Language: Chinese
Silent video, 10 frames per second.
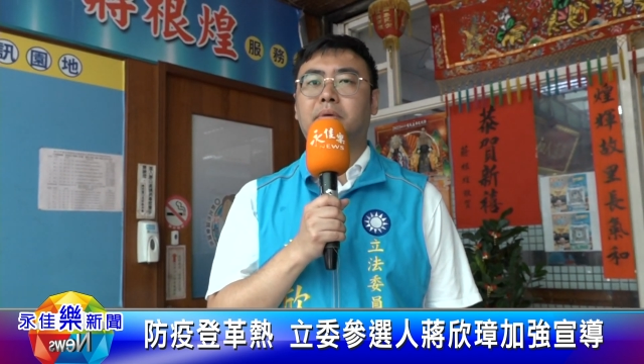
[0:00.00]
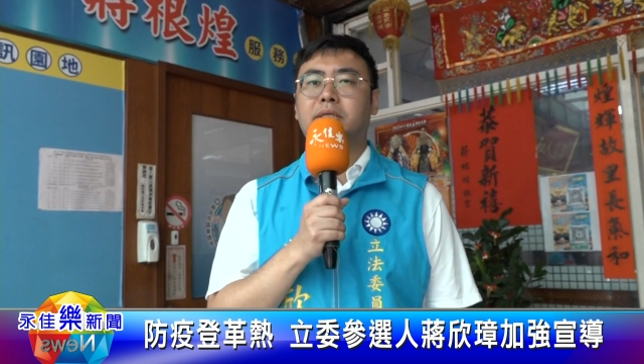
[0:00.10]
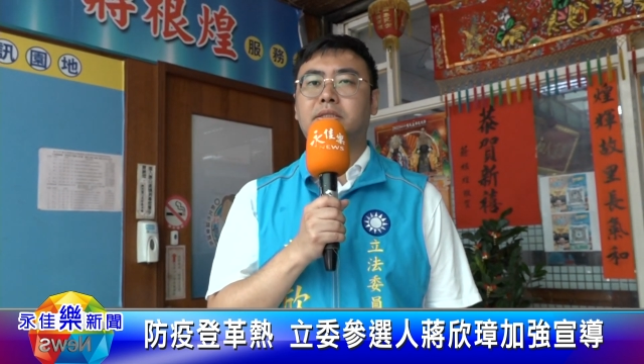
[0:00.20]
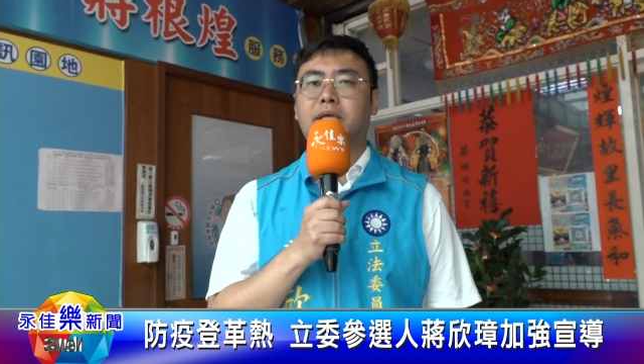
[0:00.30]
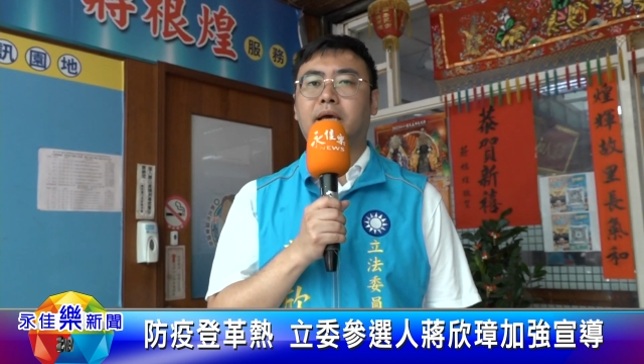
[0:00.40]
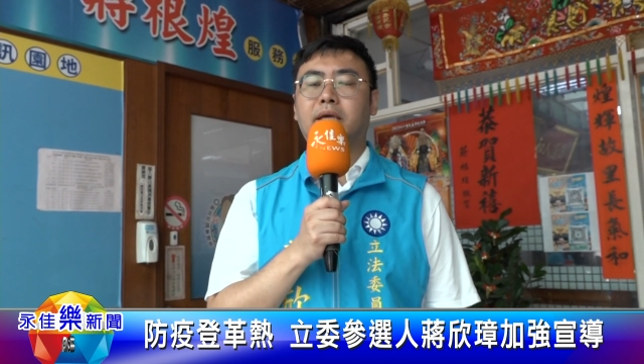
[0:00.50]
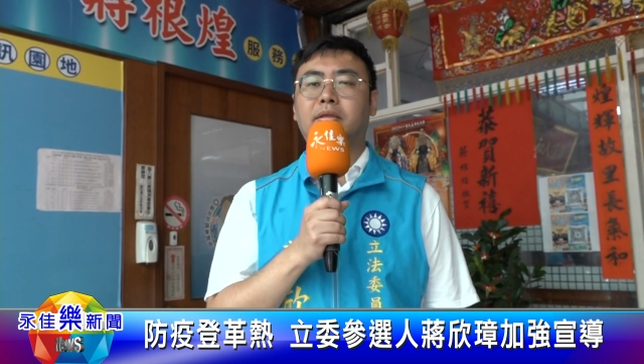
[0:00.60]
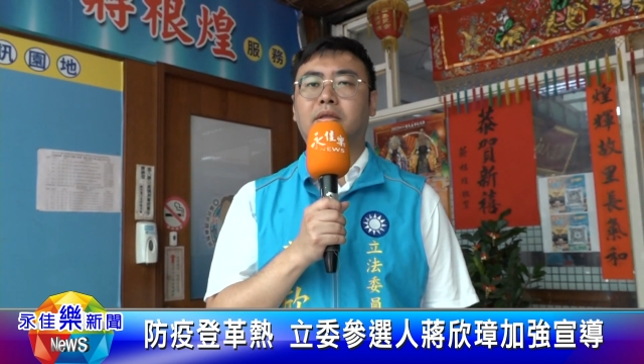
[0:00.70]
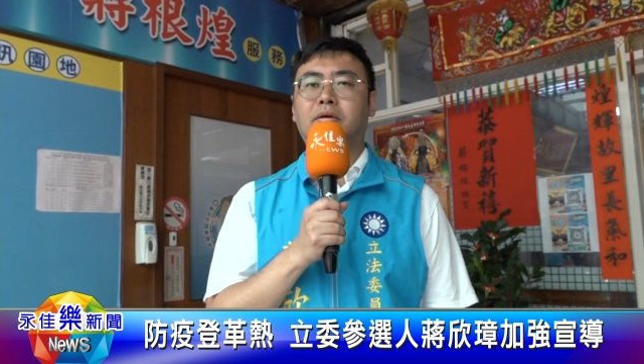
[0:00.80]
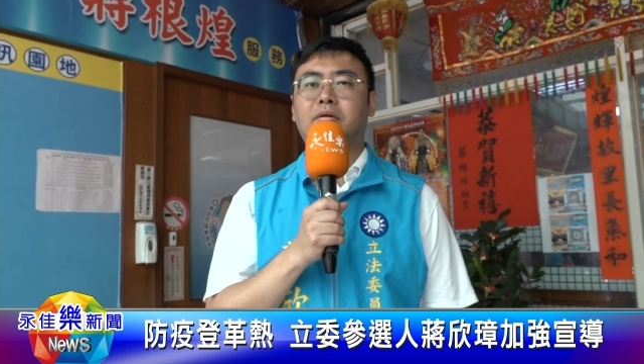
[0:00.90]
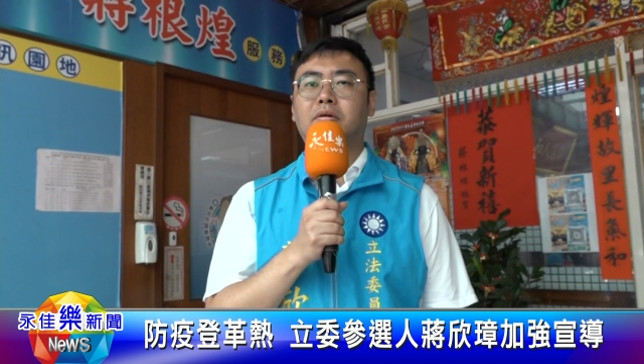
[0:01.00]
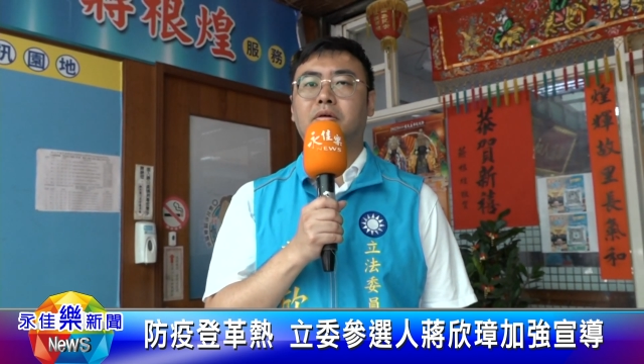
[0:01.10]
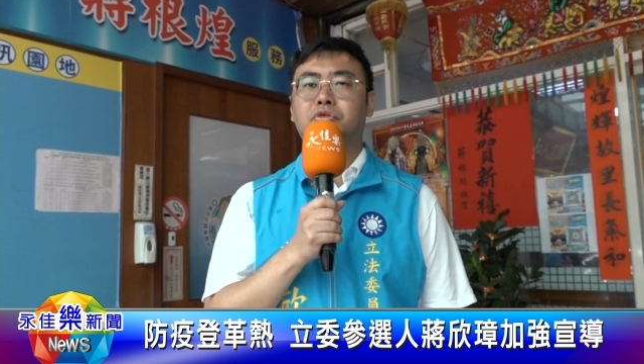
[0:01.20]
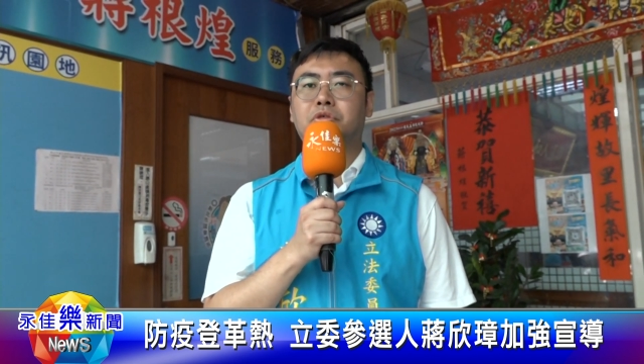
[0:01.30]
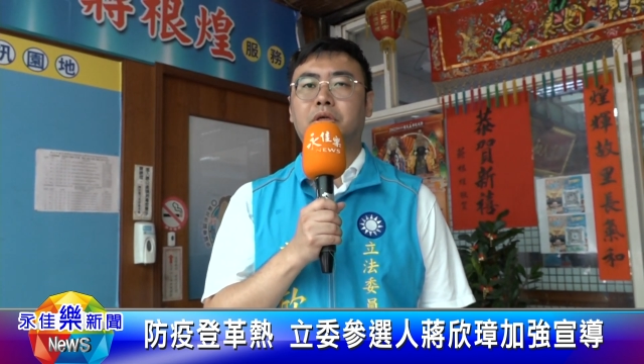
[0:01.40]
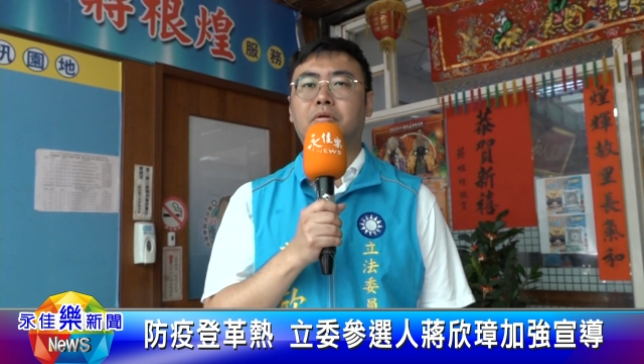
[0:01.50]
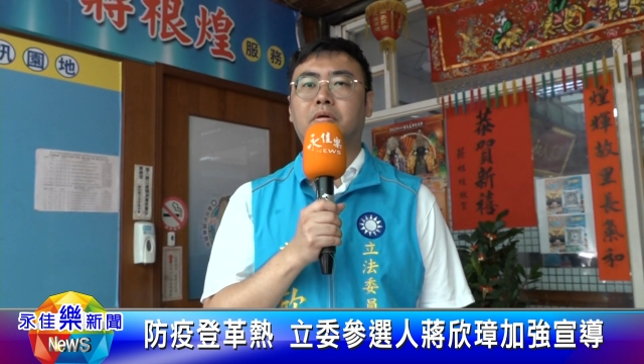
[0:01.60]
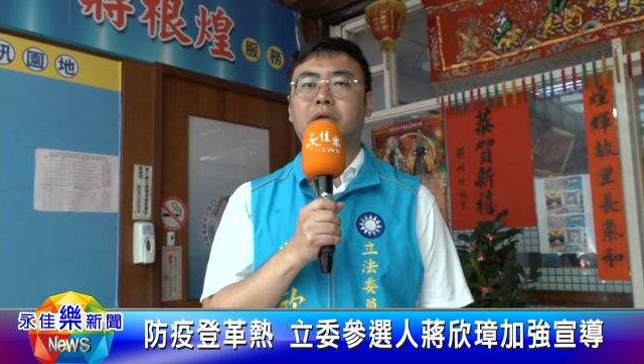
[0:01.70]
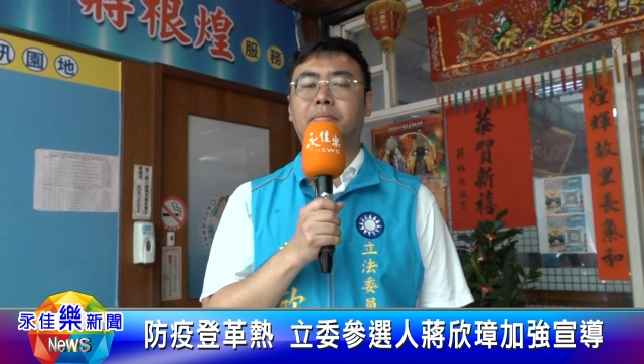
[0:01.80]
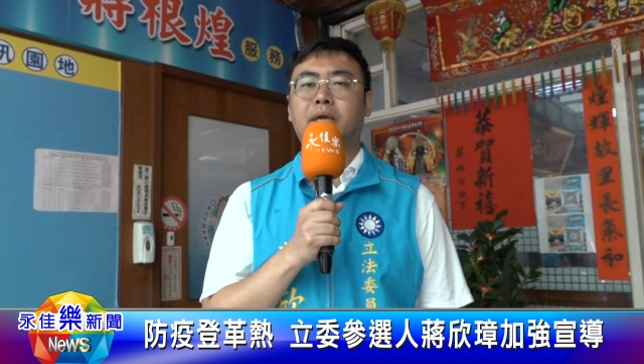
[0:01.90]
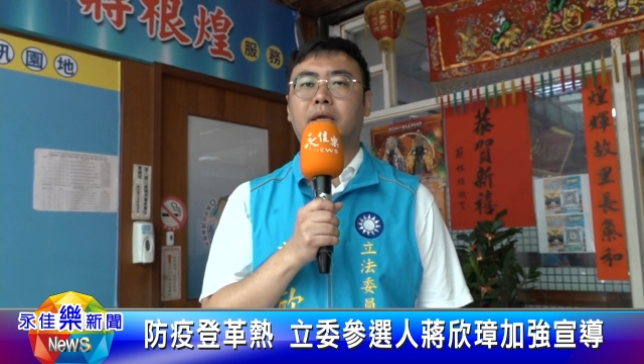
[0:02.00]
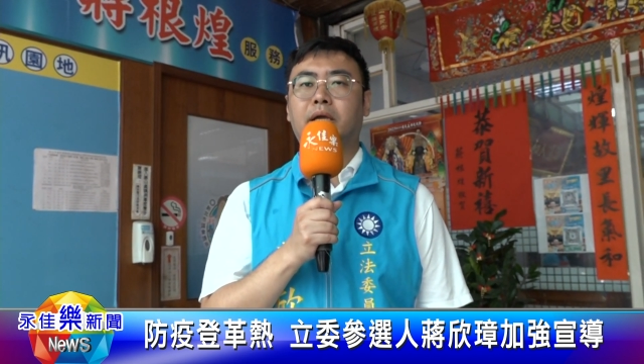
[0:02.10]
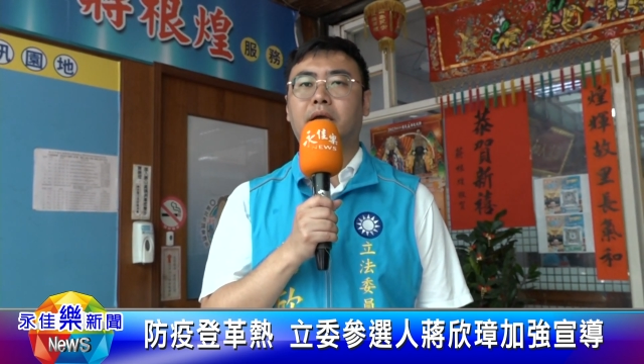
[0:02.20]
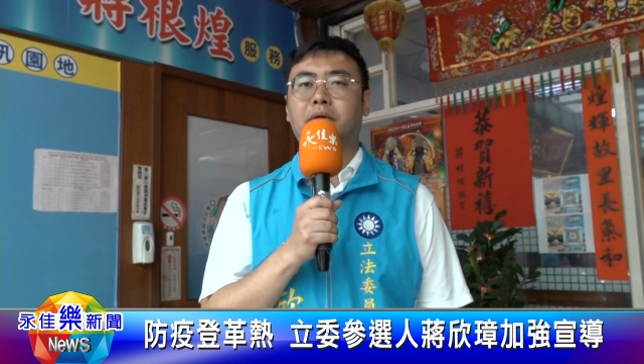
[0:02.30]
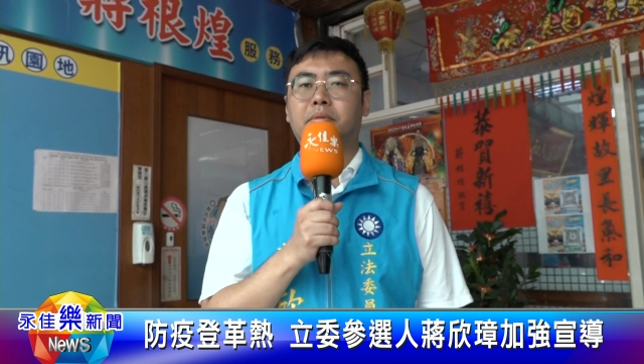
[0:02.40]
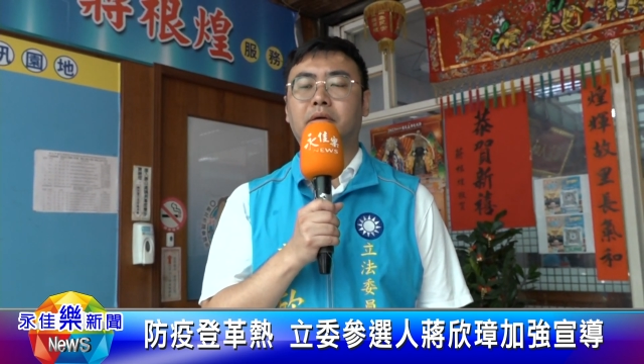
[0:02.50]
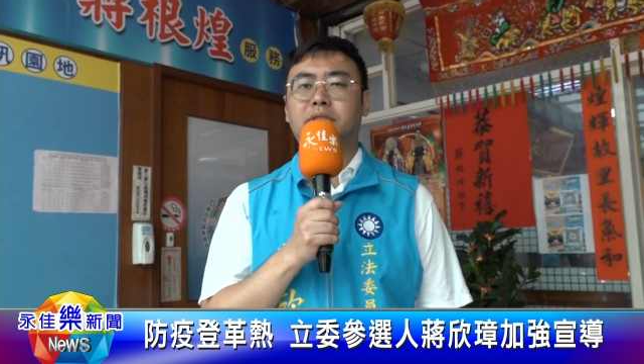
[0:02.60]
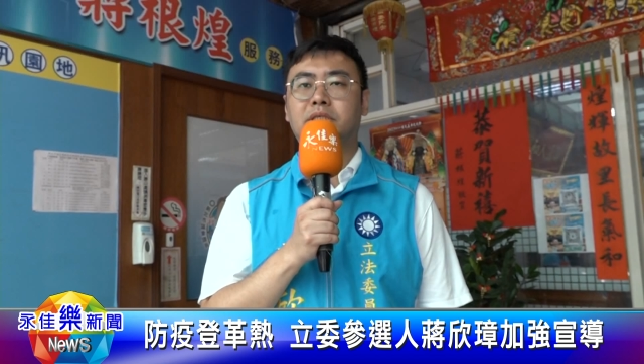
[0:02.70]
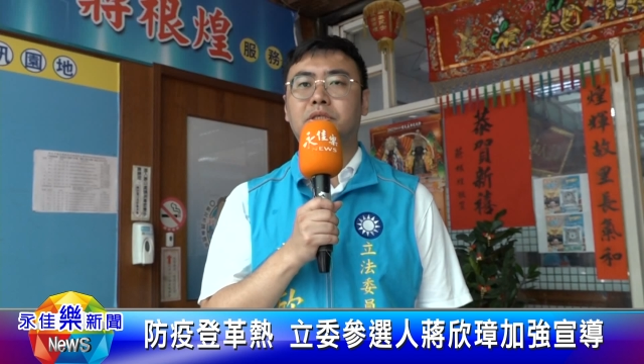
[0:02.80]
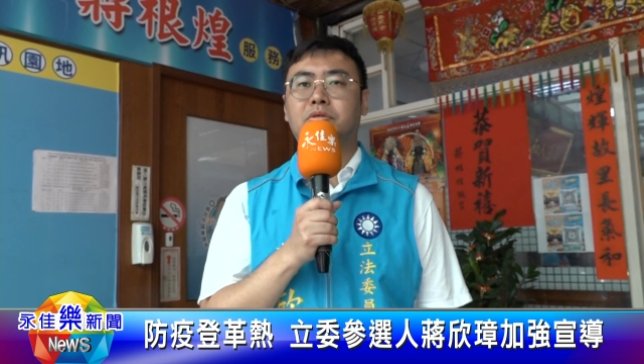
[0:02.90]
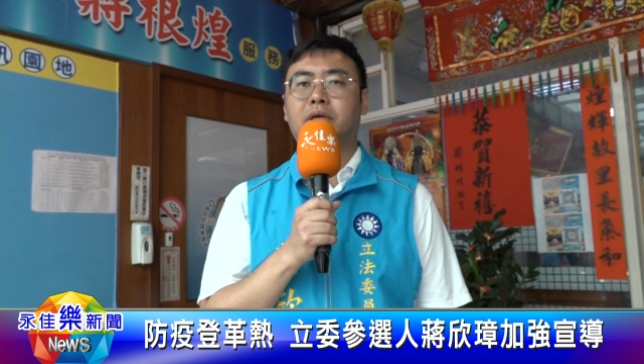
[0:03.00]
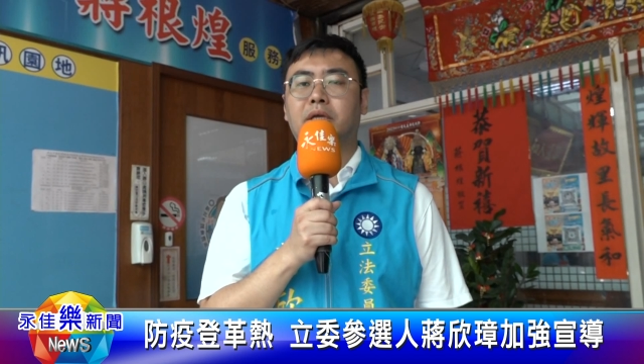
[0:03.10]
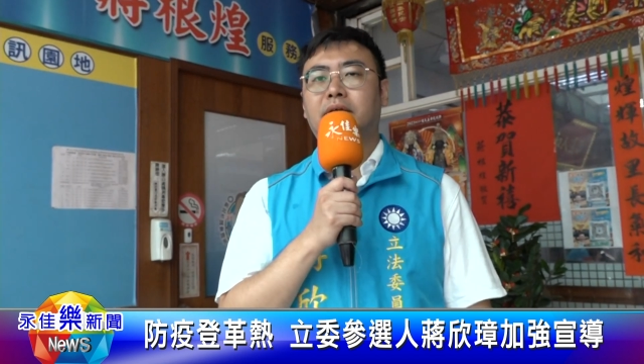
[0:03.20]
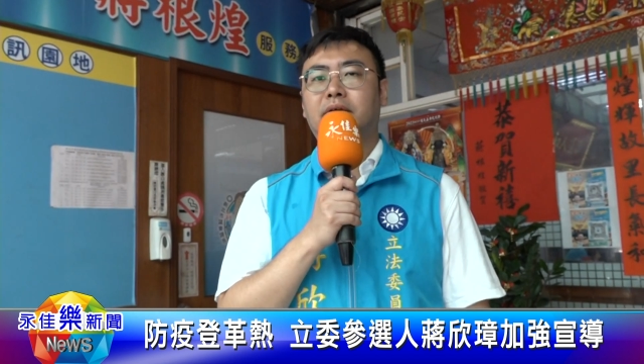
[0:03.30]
盆栽都寻过一遍，看有没有积水。